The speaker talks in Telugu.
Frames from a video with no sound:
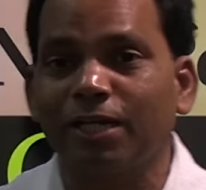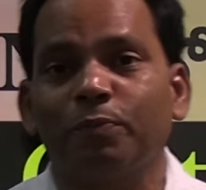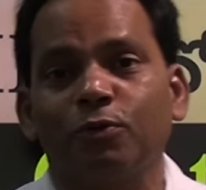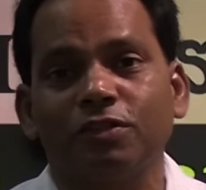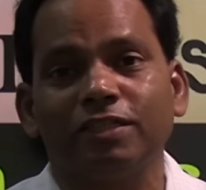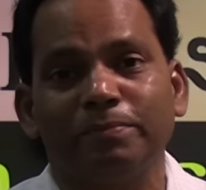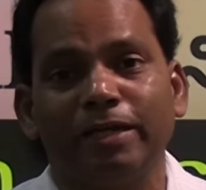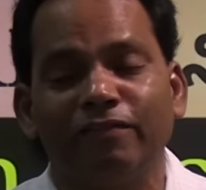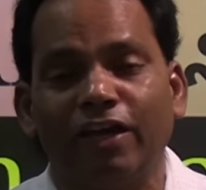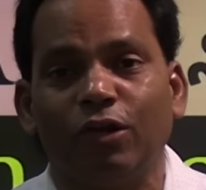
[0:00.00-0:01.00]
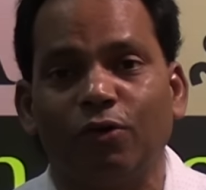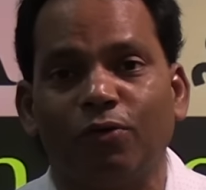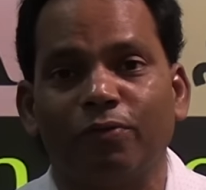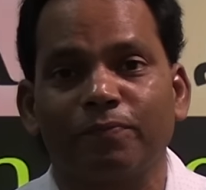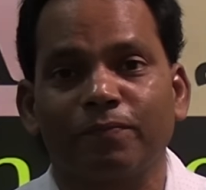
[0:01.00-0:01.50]
జరిగిపోతుంది మెయిన్ వైల్లో
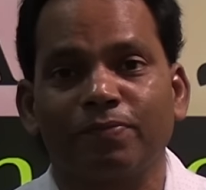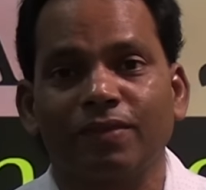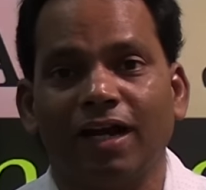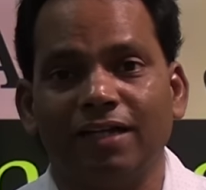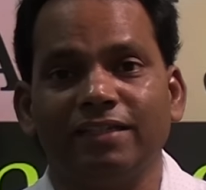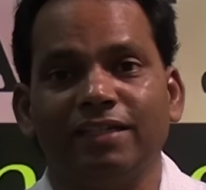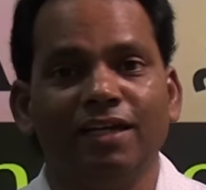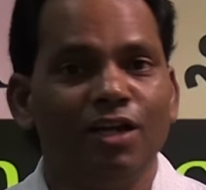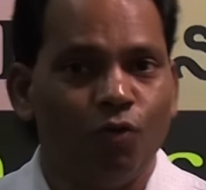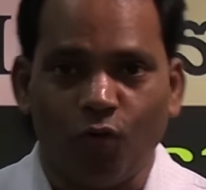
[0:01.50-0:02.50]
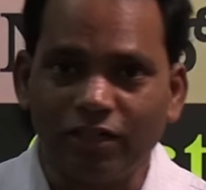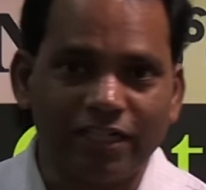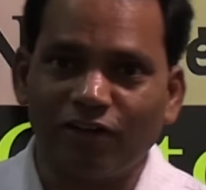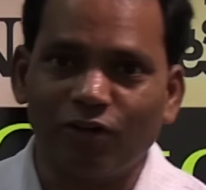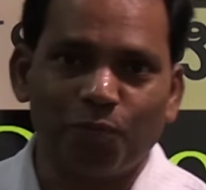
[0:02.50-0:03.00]
అది
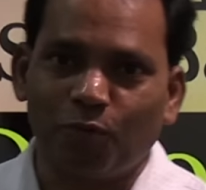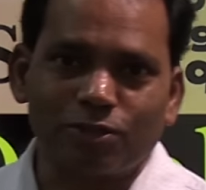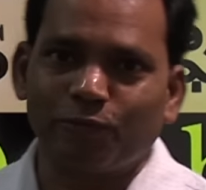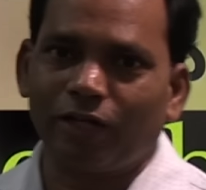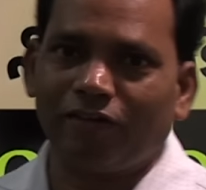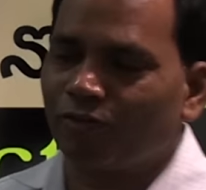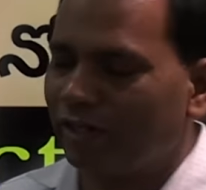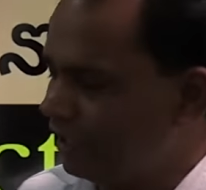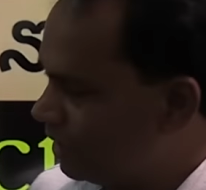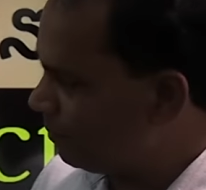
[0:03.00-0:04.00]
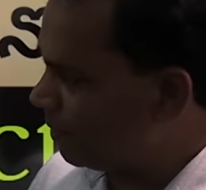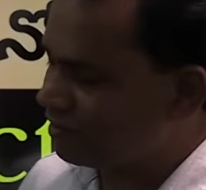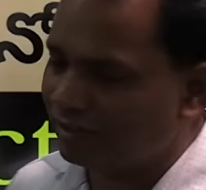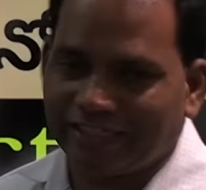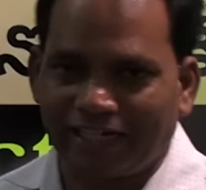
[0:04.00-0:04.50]
ఒకటి రెండు పోస్ట్ పోన్ అవ్వకుండా ఎట్టి
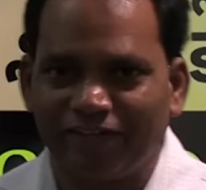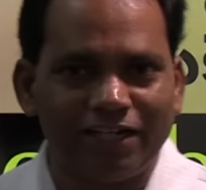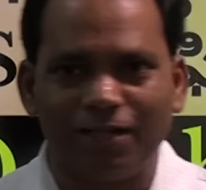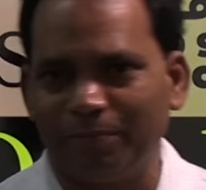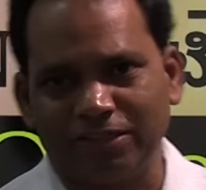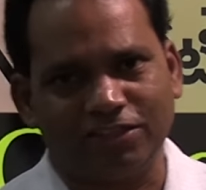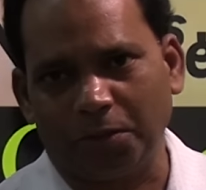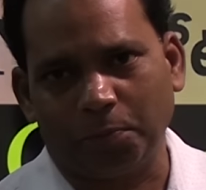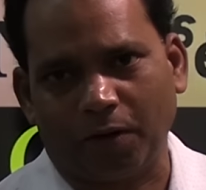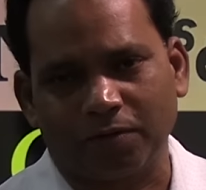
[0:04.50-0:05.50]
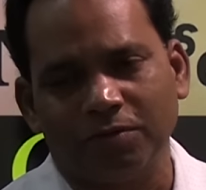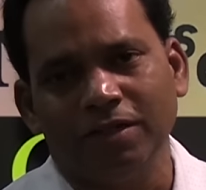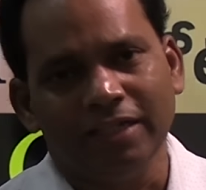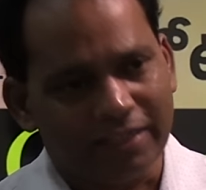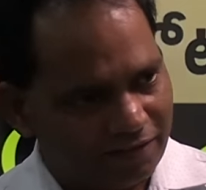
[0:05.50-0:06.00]
పరిస్థితుల్లో ఇరవై ఏడు మీకు తీర్పు రాదు
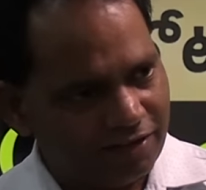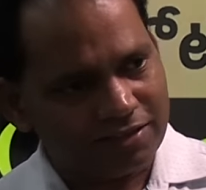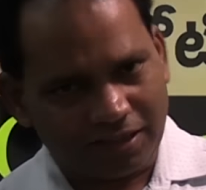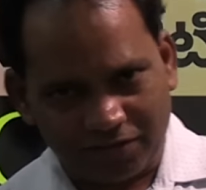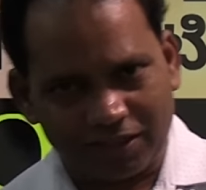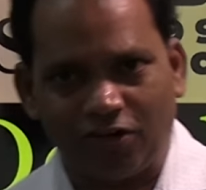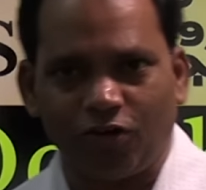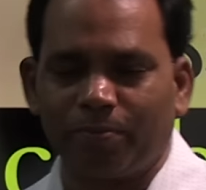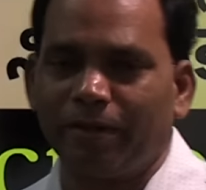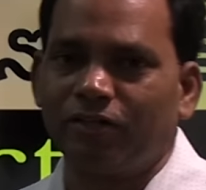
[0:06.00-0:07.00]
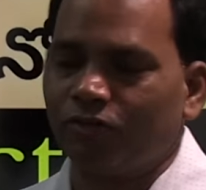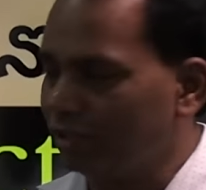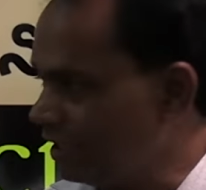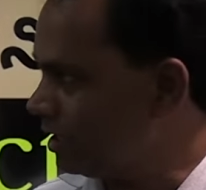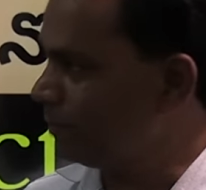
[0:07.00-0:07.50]
ఇరవై ఏడు తర్వాత గవర్నమెంట్
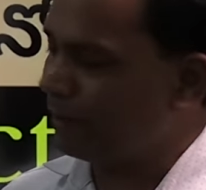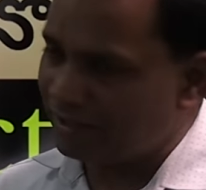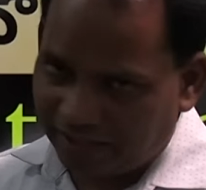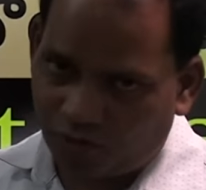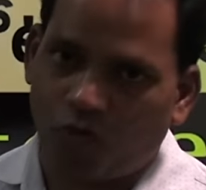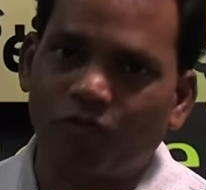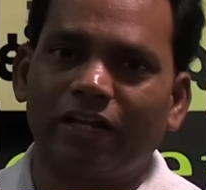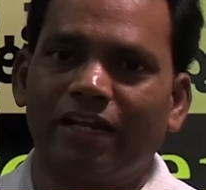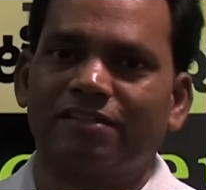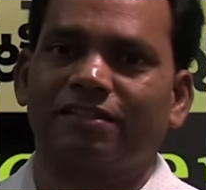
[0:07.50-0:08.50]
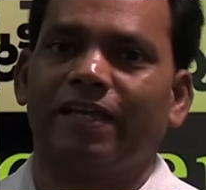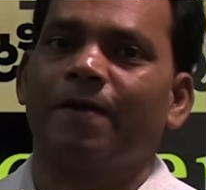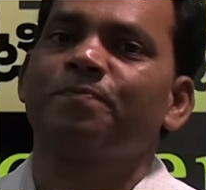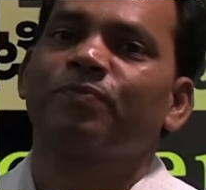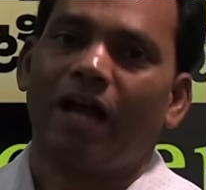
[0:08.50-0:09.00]
టీజీపీఎస్సీ కౌంటర్ వేస్తే
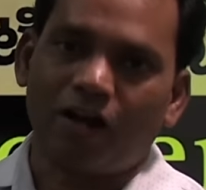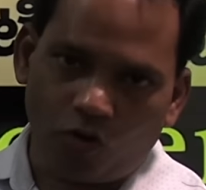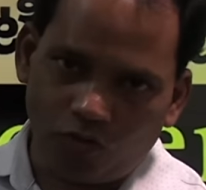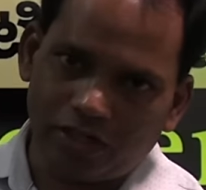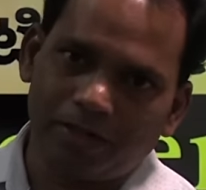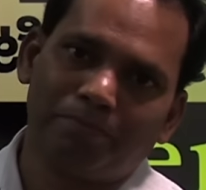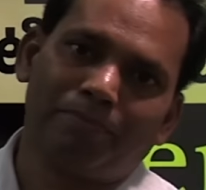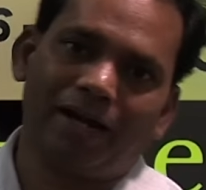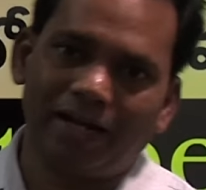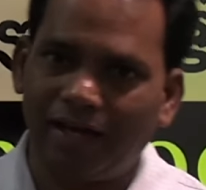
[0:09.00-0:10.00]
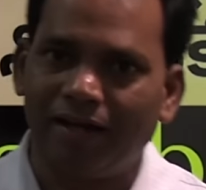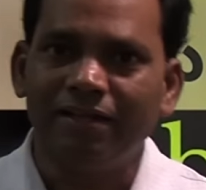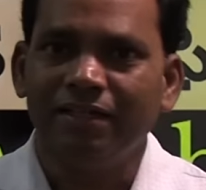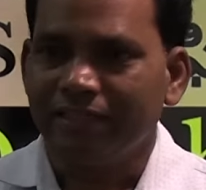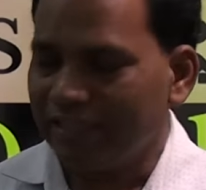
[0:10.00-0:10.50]
ఆ కౌంటర్ని మళ్ళా
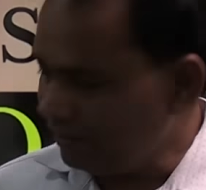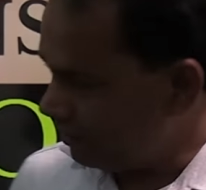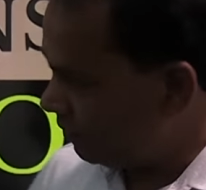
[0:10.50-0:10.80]
ఈ